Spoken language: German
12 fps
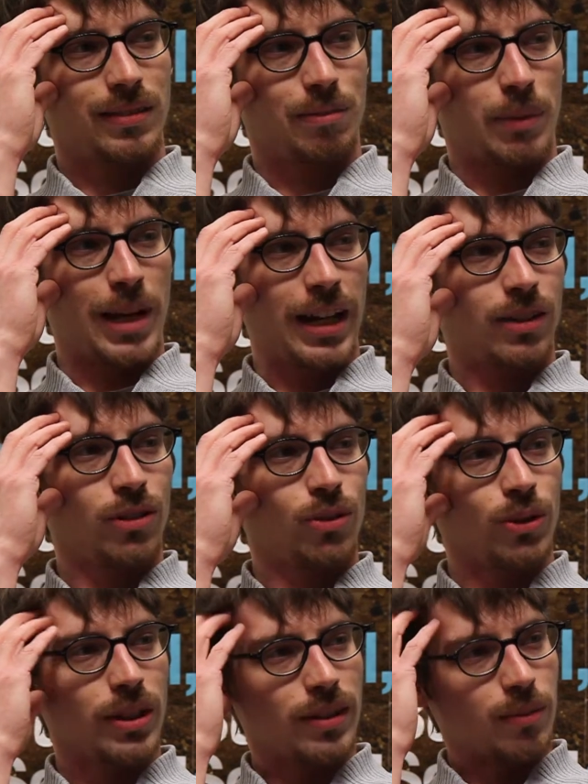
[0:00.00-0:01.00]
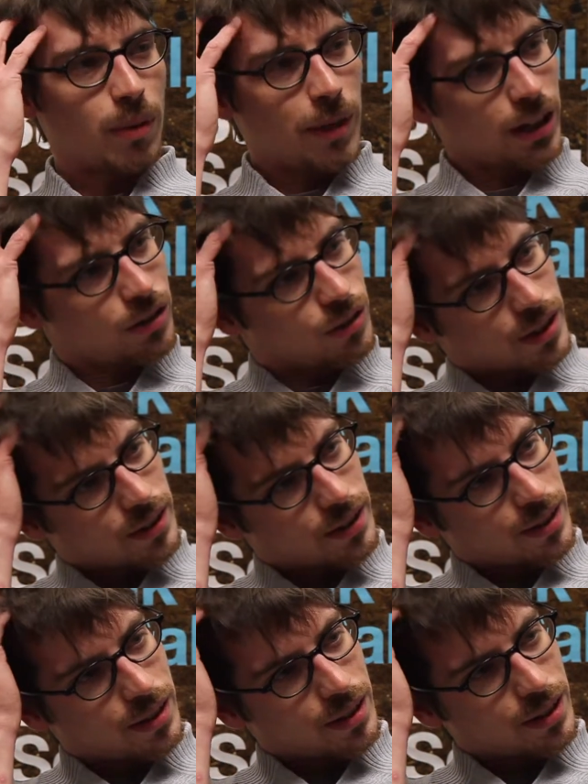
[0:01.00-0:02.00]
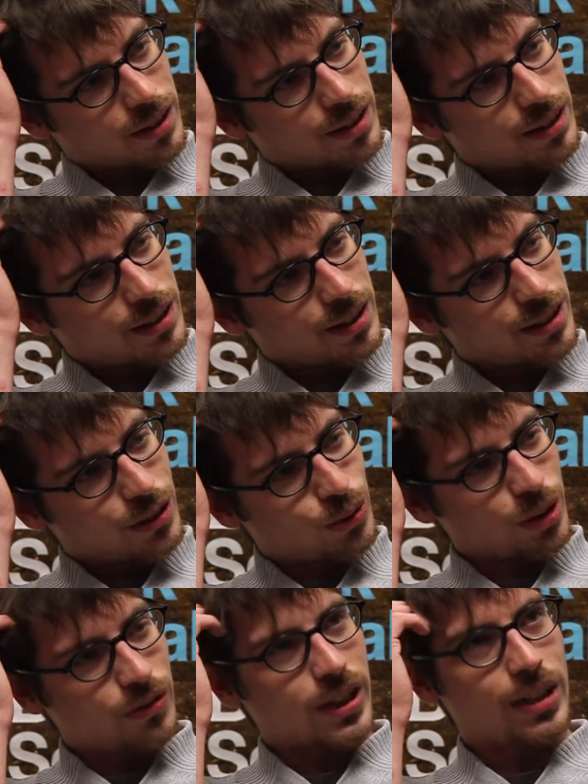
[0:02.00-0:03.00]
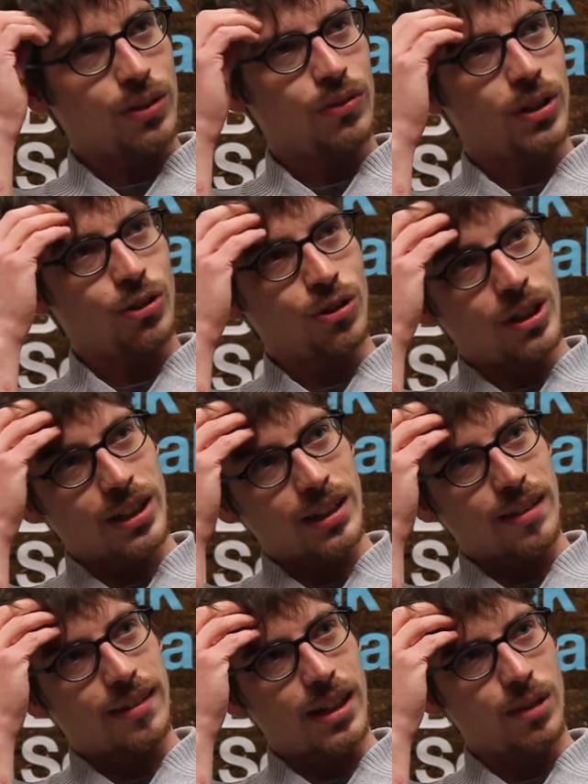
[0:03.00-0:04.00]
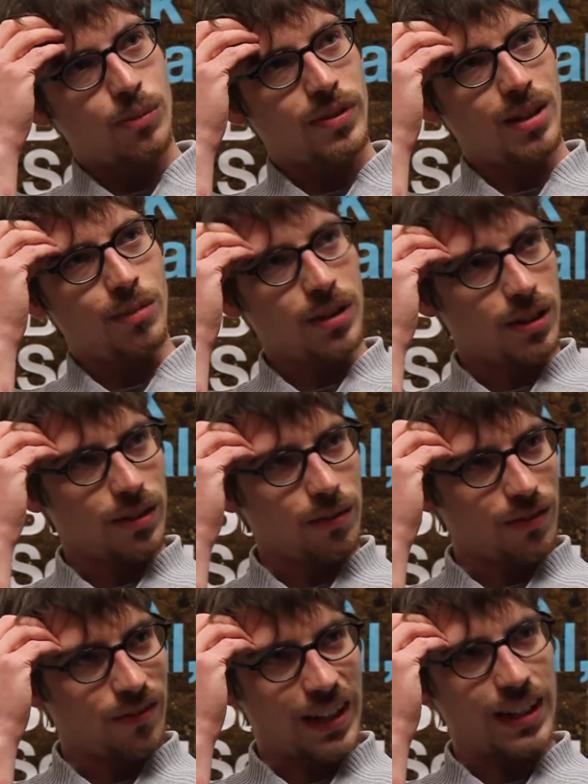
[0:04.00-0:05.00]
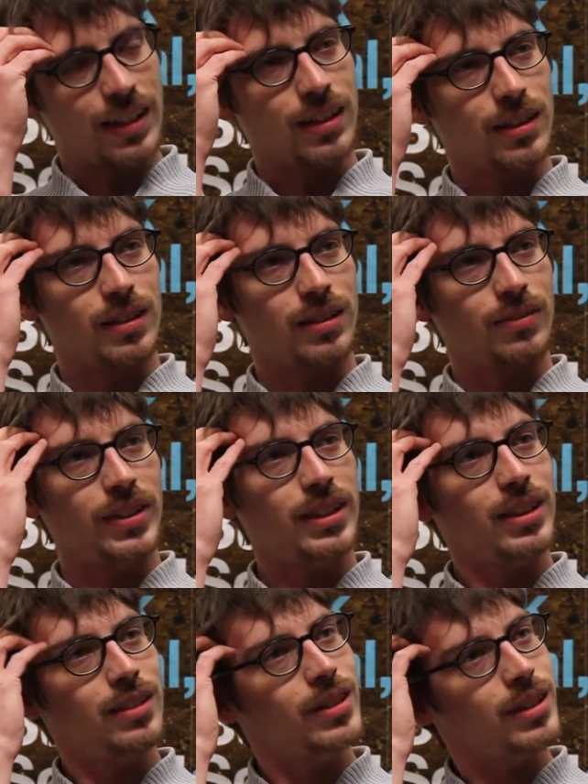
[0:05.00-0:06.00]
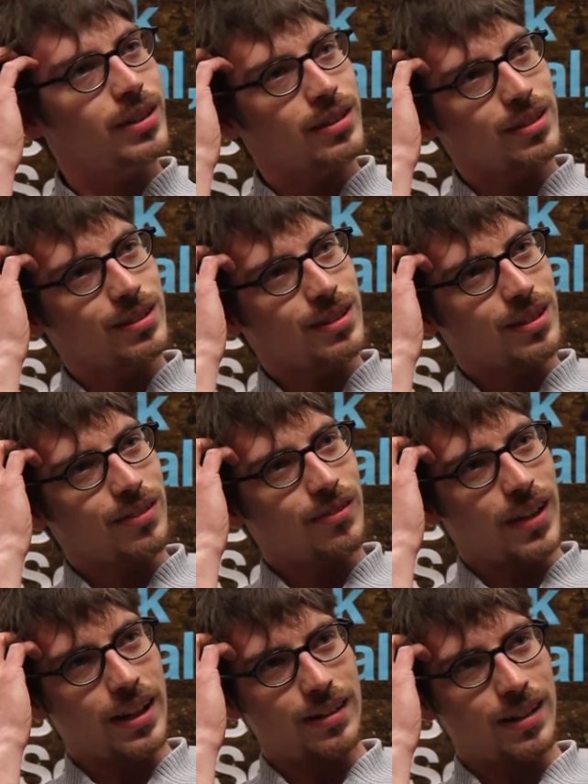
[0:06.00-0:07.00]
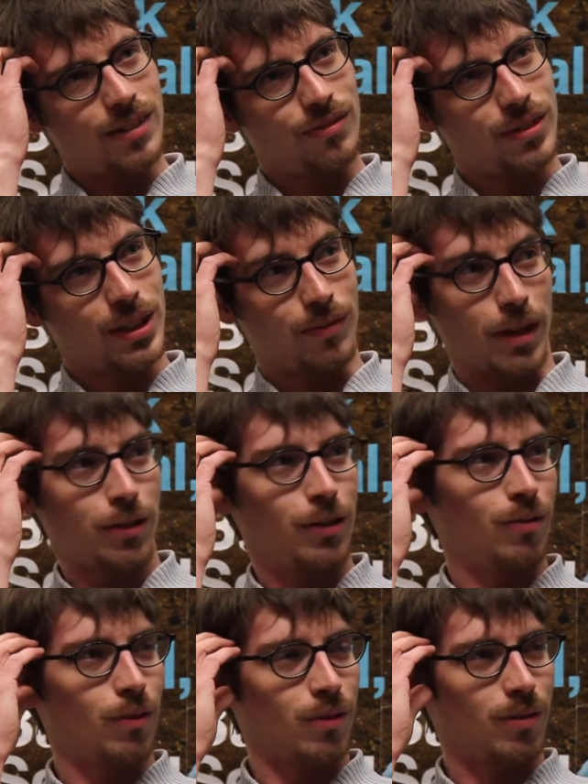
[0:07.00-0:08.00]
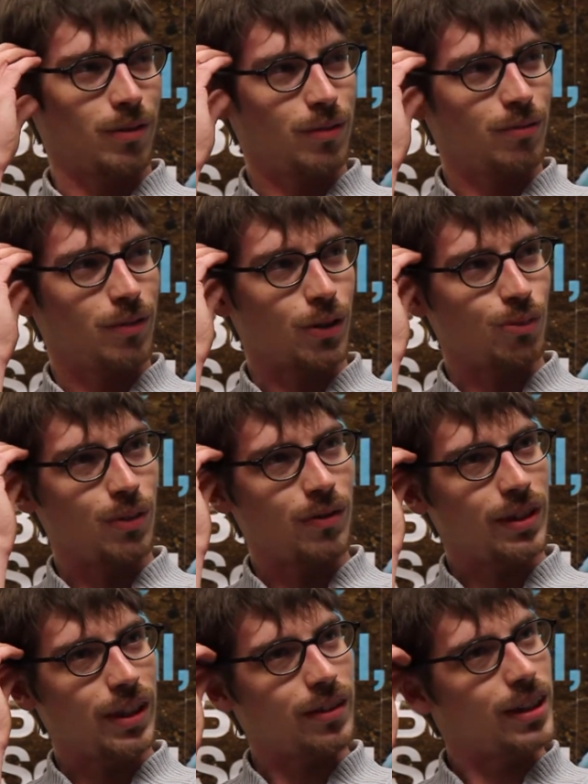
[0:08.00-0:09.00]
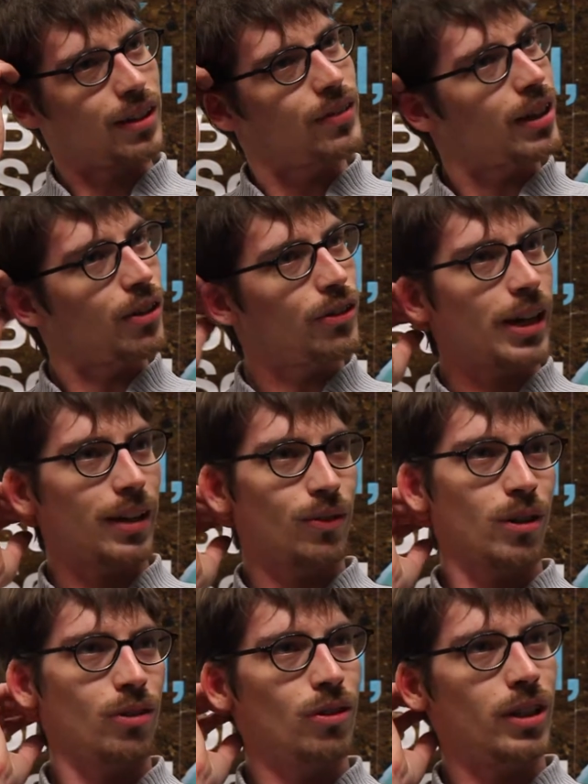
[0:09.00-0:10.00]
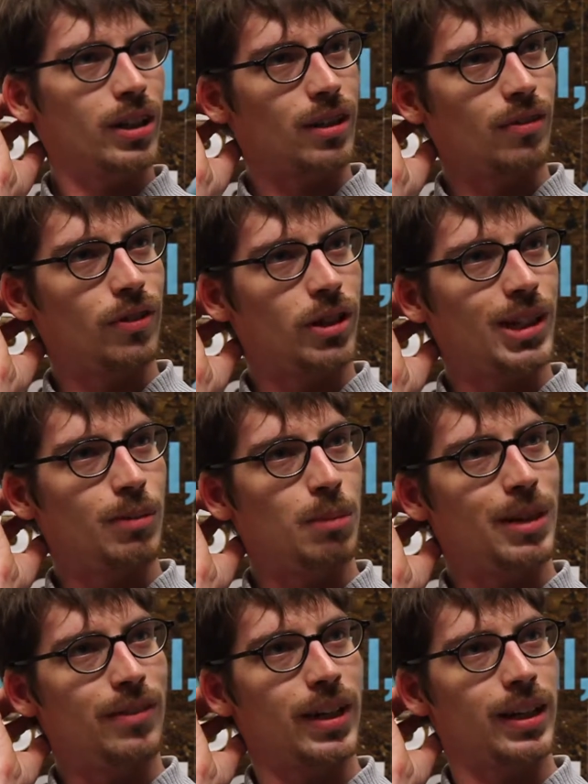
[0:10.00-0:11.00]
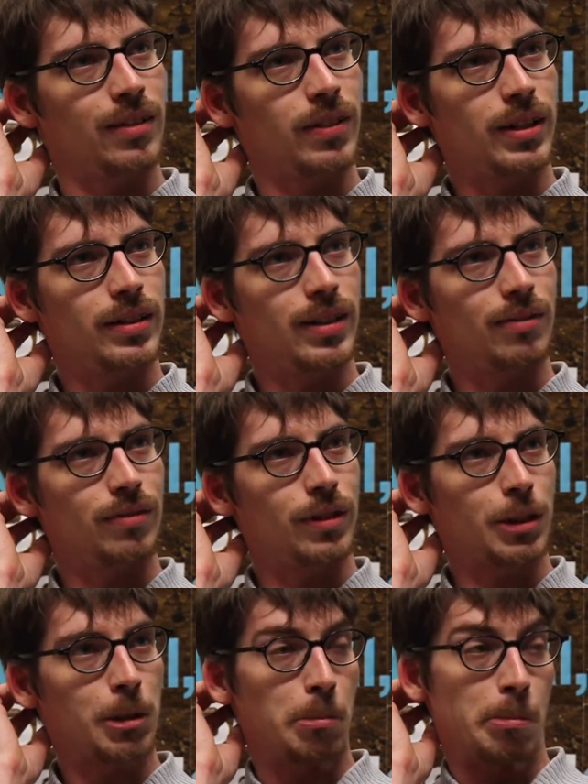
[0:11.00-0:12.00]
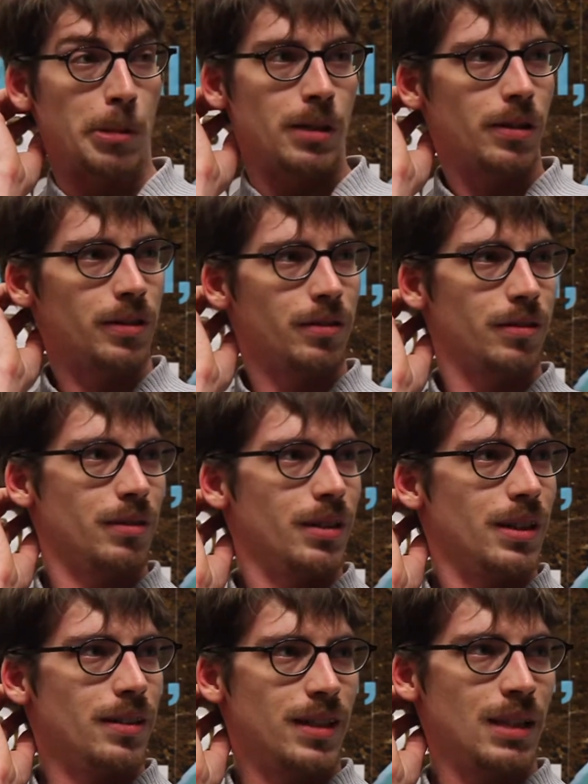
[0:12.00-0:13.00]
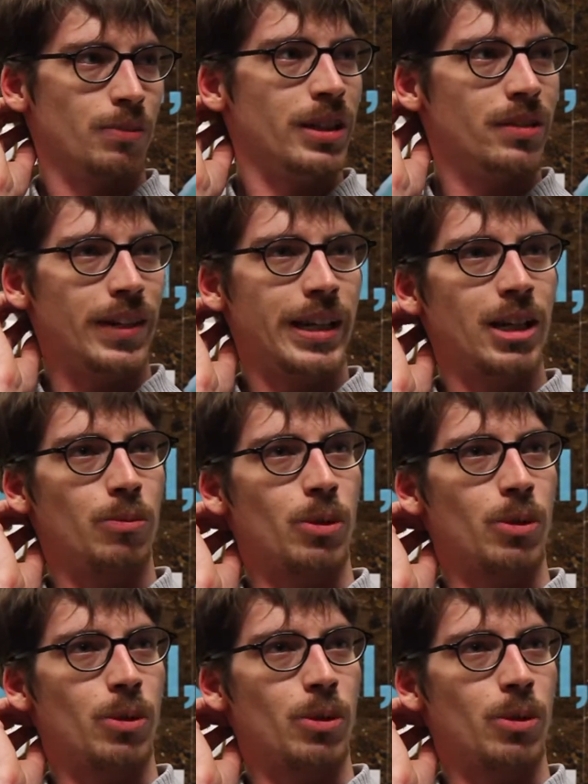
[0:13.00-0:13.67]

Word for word: man merkt schon, dass, man merkt schon, dass äh, die Studienvertretung für die Studierenden selbst immer weniger wichtig wird weil es einfach, ich weiß nicht also warum, aber also der, der, Kontakt zu den Studierenden fällt immer mehr weg, weil es einfach, also es gibt nicht weniger